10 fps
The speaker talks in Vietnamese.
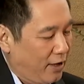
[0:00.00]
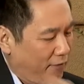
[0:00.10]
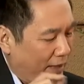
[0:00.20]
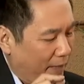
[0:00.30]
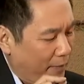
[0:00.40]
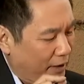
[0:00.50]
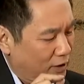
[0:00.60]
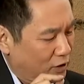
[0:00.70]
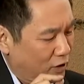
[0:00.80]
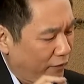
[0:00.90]
và đặc biệt
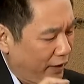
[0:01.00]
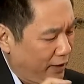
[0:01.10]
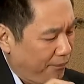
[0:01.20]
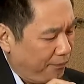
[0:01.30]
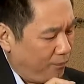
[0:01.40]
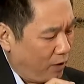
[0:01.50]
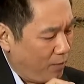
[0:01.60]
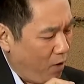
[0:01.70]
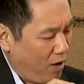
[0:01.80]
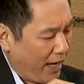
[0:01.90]
nữa thưa quý vị một cái
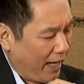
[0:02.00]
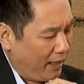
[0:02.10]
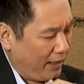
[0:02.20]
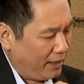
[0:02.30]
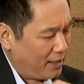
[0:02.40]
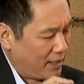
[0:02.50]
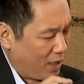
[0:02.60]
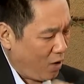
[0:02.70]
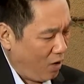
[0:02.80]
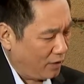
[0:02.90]
món ăn ở đây rất là
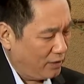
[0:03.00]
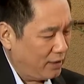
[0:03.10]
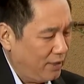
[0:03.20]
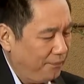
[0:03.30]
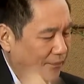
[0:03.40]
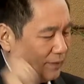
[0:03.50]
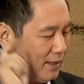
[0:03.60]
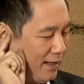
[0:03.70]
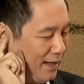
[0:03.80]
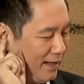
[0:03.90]
ngon nữa đó
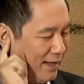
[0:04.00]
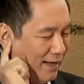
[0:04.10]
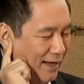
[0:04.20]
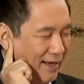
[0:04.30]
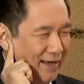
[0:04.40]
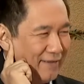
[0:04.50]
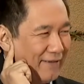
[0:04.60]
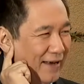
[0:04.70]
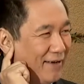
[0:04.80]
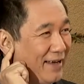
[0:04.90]
à
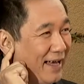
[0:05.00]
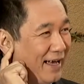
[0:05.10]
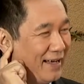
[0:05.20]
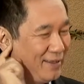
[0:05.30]
phải nói là